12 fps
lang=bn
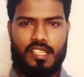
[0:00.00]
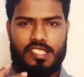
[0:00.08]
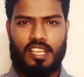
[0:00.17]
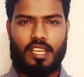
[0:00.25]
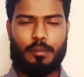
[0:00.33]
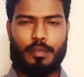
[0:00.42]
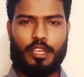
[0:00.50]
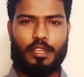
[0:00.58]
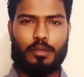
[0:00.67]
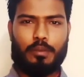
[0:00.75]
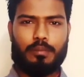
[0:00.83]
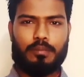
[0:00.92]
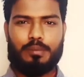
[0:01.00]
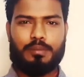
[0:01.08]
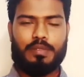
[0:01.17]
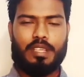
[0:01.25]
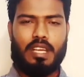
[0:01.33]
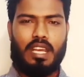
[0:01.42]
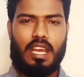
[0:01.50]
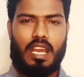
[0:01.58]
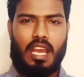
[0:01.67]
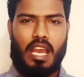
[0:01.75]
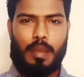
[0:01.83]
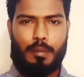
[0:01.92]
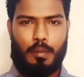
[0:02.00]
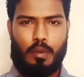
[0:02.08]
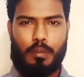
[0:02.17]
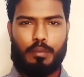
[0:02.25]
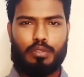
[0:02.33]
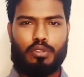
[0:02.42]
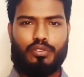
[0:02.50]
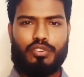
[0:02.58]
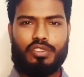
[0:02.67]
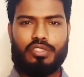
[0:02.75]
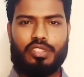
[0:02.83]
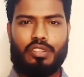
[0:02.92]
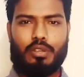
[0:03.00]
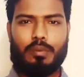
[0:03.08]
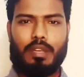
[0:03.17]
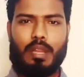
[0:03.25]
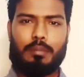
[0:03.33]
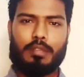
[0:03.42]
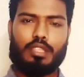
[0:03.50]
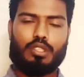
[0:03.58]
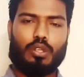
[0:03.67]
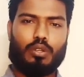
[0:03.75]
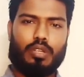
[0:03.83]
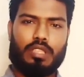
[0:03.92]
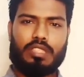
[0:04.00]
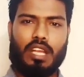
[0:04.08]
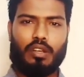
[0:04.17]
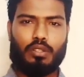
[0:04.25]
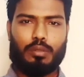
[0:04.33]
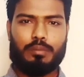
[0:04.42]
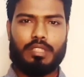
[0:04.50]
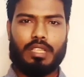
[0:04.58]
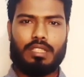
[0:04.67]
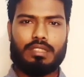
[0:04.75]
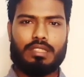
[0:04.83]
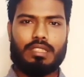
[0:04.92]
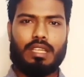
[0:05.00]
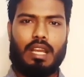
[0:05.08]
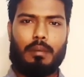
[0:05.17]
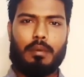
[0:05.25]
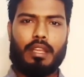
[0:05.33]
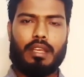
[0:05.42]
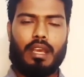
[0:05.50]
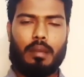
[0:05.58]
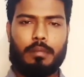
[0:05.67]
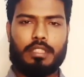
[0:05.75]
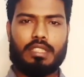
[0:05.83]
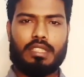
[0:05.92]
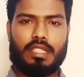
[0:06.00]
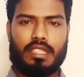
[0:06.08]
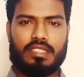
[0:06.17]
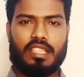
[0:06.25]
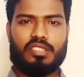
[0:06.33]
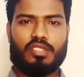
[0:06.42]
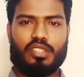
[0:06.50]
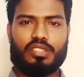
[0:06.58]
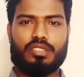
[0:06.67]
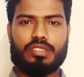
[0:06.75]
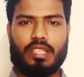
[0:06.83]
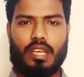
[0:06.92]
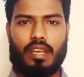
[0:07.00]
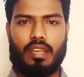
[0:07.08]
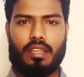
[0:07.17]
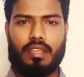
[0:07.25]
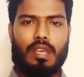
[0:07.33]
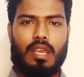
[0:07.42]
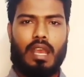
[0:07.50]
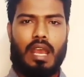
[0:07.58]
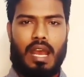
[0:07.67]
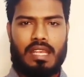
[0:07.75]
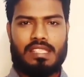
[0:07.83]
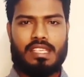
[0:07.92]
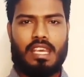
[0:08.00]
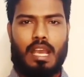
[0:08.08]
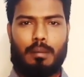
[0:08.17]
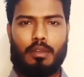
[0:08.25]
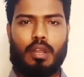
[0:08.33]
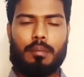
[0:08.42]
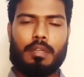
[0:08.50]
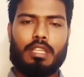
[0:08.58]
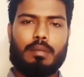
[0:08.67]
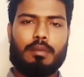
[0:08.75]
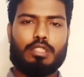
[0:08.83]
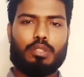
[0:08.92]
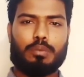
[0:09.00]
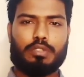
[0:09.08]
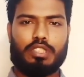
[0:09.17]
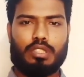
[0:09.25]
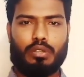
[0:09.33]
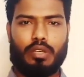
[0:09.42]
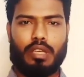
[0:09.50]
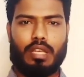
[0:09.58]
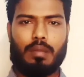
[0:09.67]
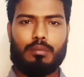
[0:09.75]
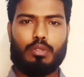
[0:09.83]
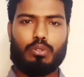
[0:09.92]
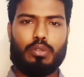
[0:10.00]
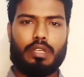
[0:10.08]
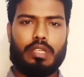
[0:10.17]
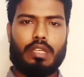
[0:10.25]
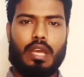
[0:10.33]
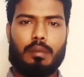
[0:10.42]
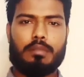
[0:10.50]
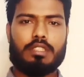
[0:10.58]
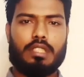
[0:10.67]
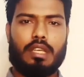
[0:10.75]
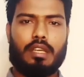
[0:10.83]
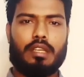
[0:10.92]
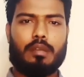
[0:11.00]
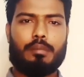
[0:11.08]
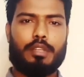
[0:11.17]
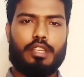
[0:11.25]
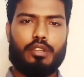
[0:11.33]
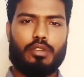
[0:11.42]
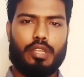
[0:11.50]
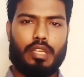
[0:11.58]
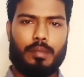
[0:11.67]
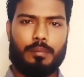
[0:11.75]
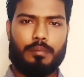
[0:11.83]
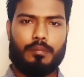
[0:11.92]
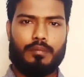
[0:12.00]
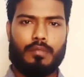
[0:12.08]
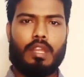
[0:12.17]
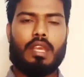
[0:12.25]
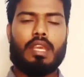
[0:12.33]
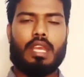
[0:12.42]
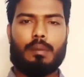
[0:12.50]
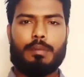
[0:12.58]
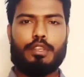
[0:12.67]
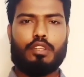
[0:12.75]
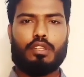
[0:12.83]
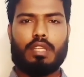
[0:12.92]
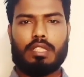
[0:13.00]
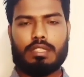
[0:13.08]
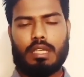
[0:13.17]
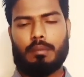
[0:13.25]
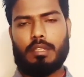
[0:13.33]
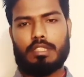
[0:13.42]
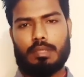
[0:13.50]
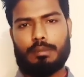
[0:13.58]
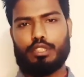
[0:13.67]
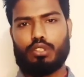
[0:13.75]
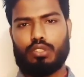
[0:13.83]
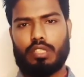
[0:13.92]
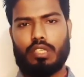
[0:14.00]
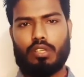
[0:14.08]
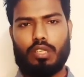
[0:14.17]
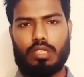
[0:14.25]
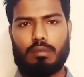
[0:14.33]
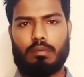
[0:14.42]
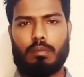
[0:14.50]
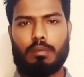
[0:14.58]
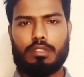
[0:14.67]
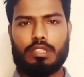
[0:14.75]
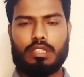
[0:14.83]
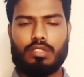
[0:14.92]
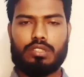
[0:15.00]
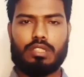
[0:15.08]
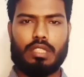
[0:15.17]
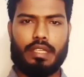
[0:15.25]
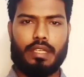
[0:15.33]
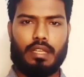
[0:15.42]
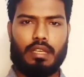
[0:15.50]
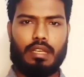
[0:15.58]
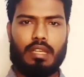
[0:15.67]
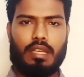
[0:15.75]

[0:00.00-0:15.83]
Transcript: আসসালামু আলাইকুম আমি মোহাম্মদ রফিকুদ্দিন রুবেল আপনাদের সকলকে স্বাগতম জানাচ্ছি আমার এই গার্মেন্টস অ্যান্ড টেক্সটাইল সলিউশন চ্যানেলে আজকে আবারও আপনাদের মাঝে উপস্থিত হয়ে গেলাম নতুন একটি গার্মেন্টস রিলেটেড ভিডিও নিয়ে এই ভিডিওতে আজকে আমরা যে বিষয়টি নিয়ে কথা বলবো সেটি হচ্ছে নিডেল